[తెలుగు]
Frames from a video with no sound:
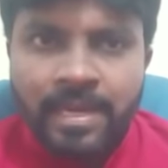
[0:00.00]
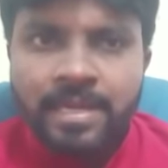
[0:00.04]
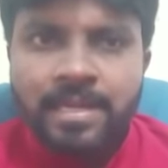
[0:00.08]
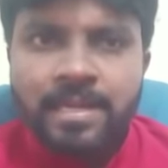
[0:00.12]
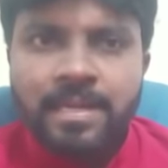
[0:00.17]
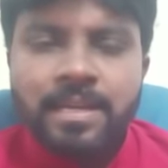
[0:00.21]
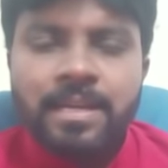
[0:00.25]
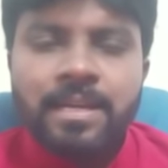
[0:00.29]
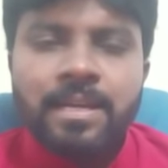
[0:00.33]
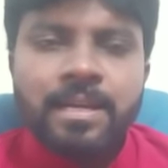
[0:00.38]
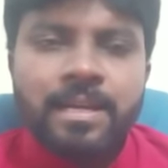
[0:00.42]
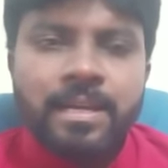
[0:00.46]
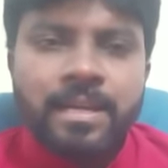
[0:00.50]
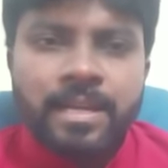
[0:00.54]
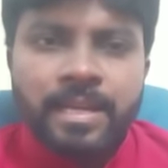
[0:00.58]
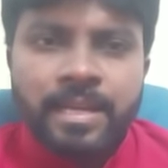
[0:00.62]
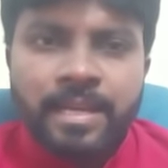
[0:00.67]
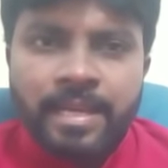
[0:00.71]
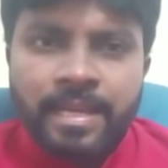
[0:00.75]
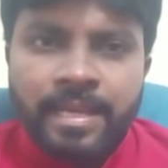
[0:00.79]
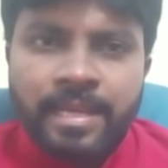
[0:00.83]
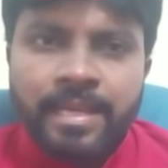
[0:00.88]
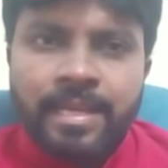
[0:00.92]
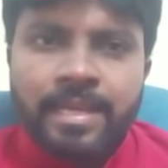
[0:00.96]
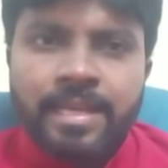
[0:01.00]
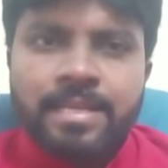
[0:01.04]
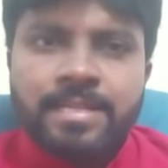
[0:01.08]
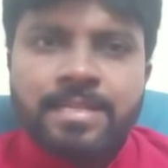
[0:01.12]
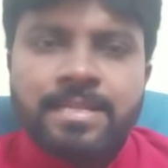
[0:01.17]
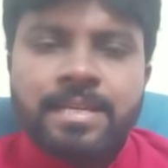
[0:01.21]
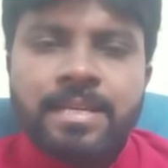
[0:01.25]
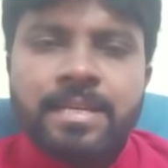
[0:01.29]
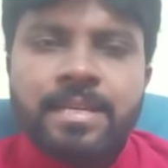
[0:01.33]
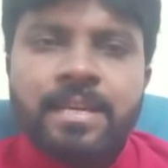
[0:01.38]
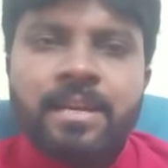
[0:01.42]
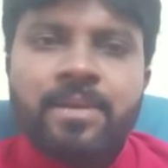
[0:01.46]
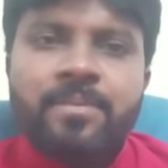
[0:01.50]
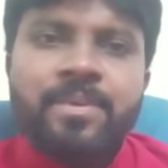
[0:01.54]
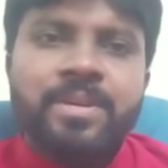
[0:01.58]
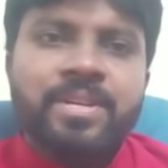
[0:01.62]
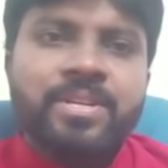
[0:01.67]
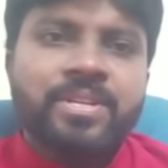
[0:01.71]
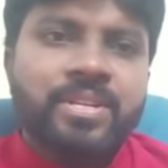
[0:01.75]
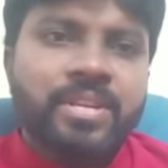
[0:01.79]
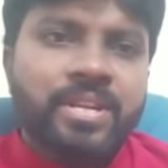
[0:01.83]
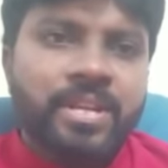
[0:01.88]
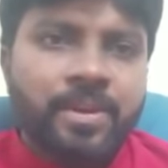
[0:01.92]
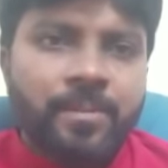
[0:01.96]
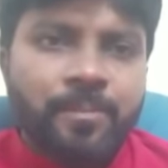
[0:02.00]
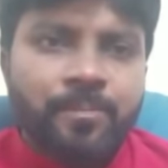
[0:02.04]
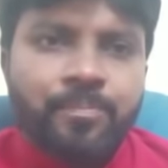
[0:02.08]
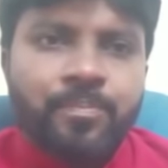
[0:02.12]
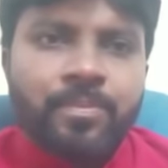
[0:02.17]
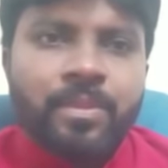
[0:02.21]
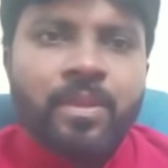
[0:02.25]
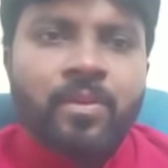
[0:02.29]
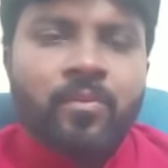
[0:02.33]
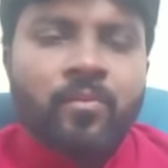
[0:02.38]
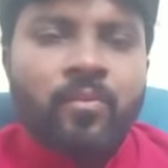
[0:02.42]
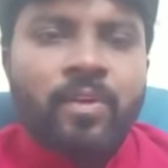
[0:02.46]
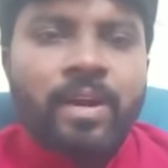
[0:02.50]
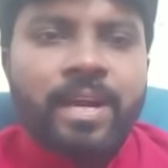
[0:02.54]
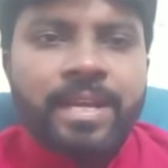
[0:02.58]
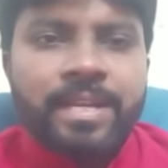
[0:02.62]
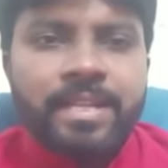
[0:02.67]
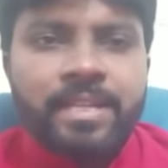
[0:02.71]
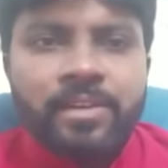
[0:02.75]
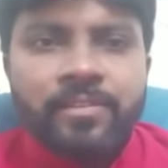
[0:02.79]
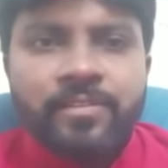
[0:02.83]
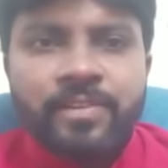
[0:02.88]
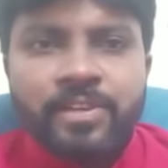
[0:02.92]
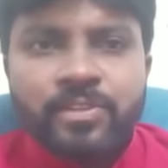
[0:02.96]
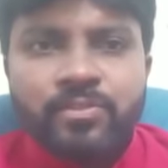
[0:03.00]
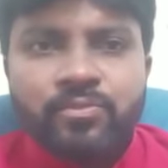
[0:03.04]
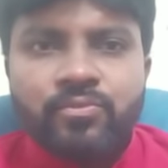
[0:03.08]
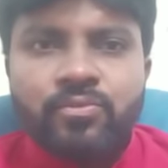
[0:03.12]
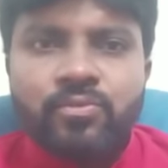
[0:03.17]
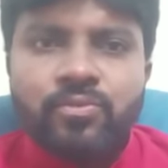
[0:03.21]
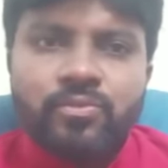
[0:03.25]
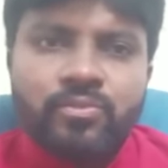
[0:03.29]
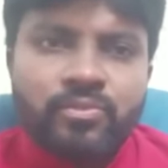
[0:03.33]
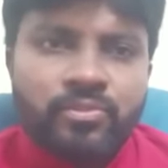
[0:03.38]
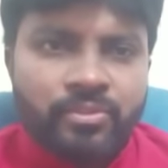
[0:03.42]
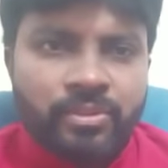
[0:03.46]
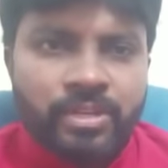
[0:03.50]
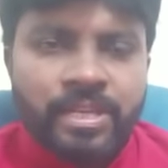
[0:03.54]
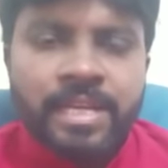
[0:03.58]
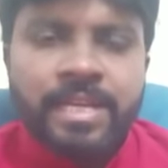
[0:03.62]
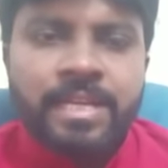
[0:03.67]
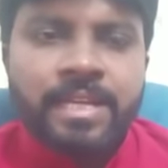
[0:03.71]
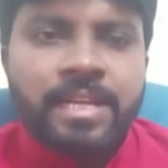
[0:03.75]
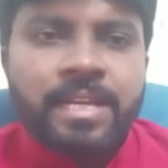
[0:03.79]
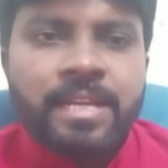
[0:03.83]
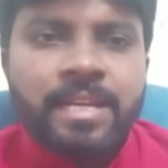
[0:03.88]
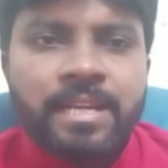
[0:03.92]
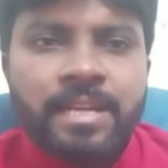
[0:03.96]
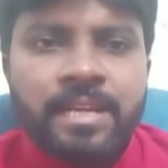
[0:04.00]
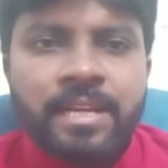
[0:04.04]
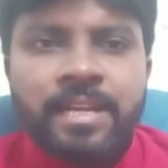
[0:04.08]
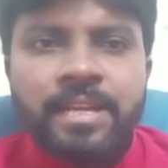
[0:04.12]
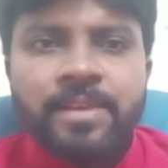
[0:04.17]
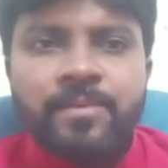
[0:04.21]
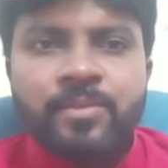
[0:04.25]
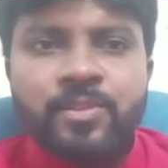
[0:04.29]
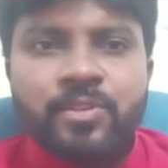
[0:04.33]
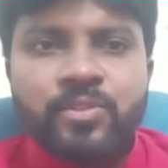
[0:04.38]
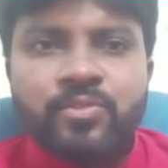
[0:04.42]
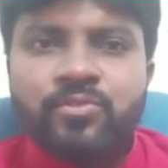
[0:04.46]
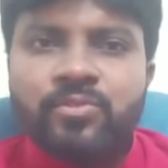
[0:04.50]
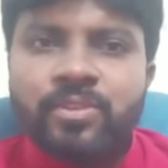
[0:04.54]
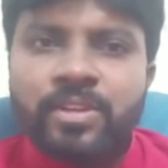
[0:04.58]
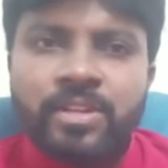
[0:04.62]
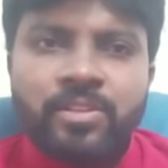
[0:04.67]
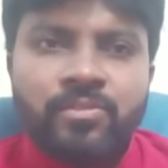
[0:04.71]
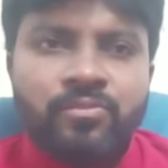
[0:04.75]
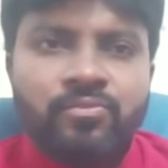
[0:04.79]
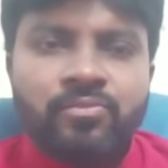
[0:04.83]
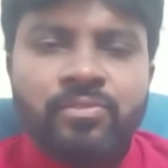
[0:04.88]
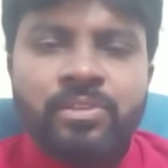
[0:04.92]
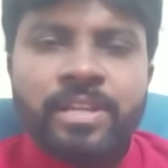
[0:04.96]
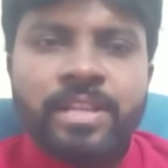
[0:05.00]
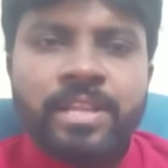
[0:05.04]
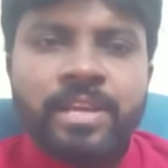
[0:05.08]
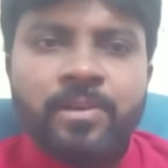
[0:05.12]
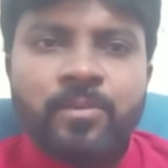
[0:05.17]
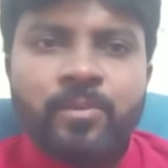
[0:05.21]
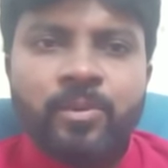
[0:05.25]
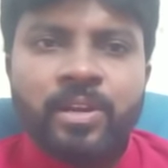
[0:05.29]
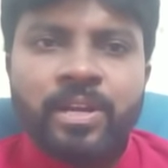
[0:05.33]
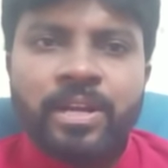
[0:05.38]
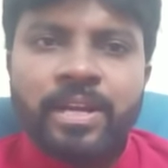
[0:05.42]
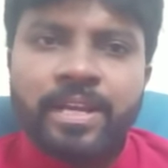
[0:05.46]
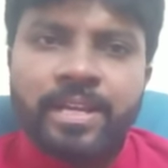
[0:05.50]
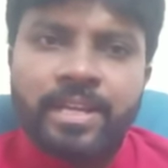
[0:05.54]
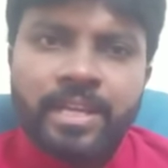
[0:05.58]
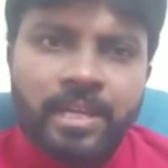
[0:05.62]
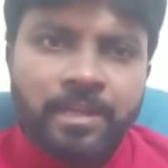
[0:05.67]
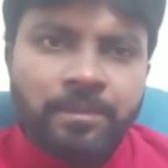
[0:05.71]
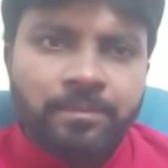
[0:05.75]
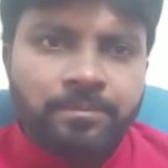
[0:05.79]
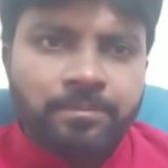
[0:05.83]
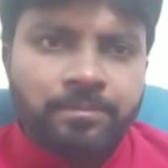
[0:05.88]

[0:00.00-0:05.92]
అట్లా ఎలక్షన్ కమిషనే వాయిదా వేసుకుంటూ ఎక్కడైనా నిర్ణయం తీసుకున్నది ఉందేమో కానీ